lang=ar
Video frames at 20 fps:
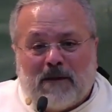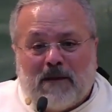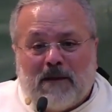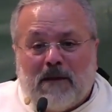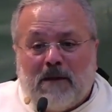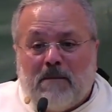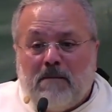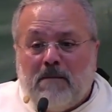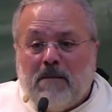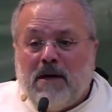
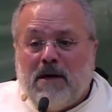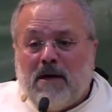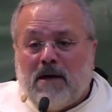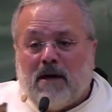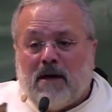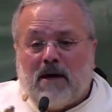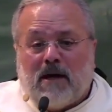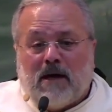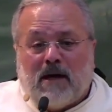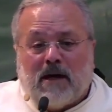
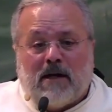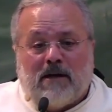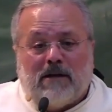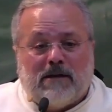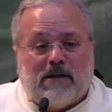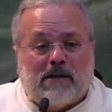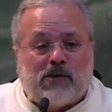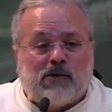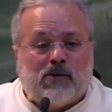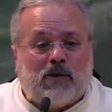منا اخذ
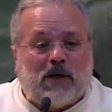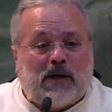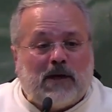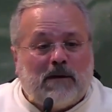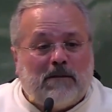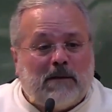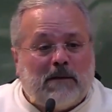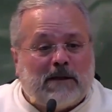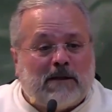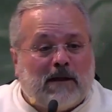يسوع
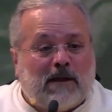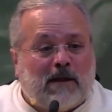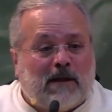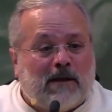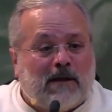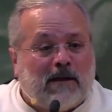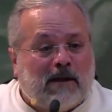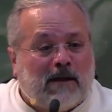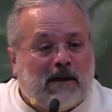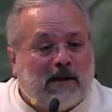المثل